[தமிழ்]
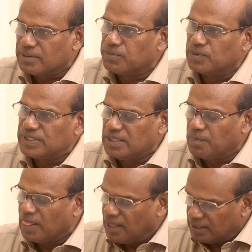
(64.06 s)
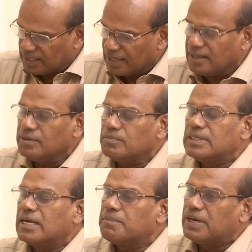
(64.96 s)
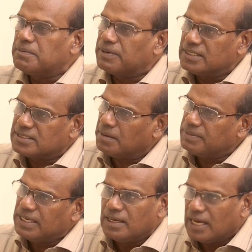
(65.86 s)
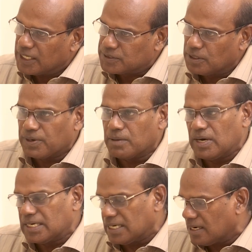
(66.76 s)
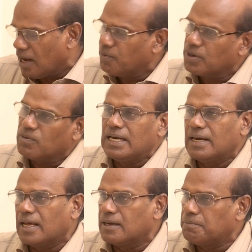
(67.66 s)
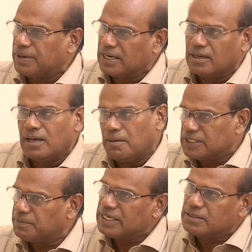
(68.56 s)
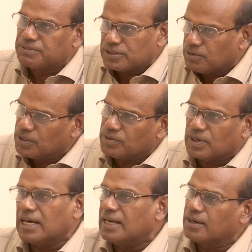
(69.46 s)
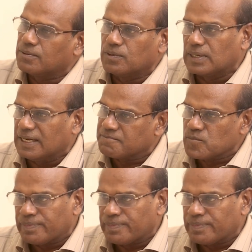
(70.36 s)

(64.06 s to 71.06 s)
வரும்போது தன்னையும் எடப்பாடி பழனிசாமி அக்செப்ட் பண்ண மாட்டார் அவரும் ஒரு லீடராக நிற்பார் பத்து பதினஞ்சு பர்சன்ட் ஓட்டு வர நானே கொடுக்குறேன்